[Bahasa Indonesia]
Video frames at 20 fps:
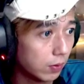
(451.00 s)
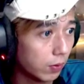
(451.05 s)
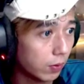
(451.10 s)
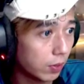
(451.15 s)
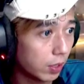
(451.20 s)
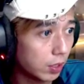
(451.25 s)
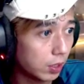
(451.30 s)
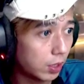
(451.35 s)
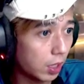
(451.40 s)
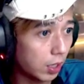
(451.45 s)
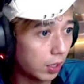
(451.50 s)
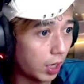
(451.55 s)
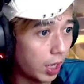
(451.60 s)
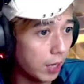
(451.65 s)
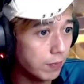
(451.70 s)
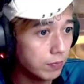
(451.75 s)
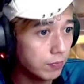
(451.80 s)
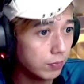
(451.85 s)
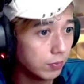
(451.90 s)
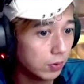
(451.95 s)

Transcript: Oke kita klaim.